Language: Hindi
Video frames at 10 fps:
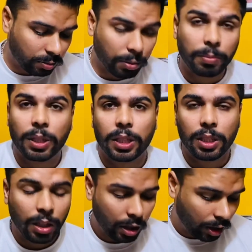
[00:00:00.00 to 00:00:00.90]
नवंबर
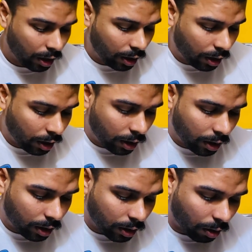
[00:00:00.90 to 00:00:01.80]
की
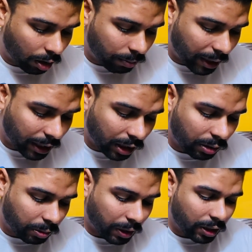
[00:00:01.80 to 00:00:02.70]
गॉड मेडिकल
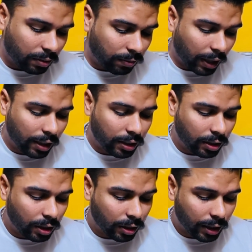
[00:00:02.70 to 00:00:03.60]
रिक्वेस्ट फाइल थी
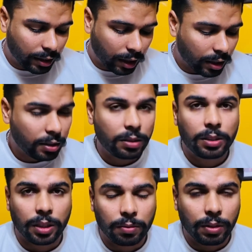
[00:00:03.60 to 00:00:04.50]
जी इनकी 28
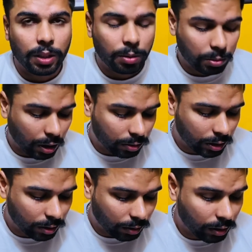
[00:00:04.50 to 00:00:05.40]
जनवरी
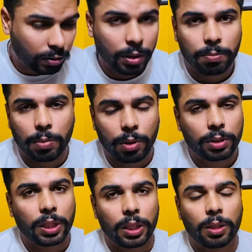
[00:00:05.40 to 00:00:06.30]
2021 बहुत
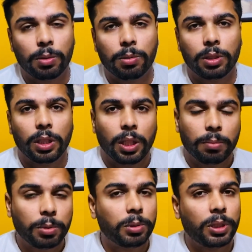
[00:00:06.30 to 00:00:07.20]
सारे लोग
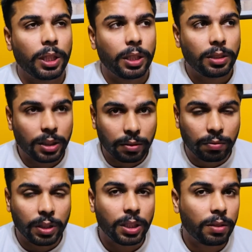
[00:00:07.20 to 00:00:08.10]
पूछते हैं
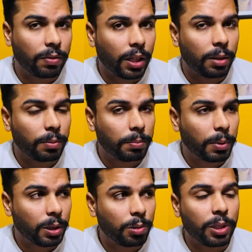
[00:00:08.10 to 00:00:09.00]
जनवरी की फाइल
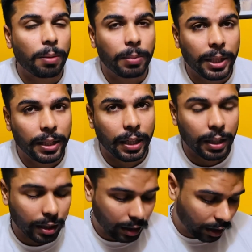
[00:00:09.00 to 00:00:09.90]
पर कोई अपडेट आया
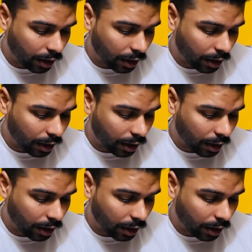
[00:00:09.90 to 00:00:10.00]
है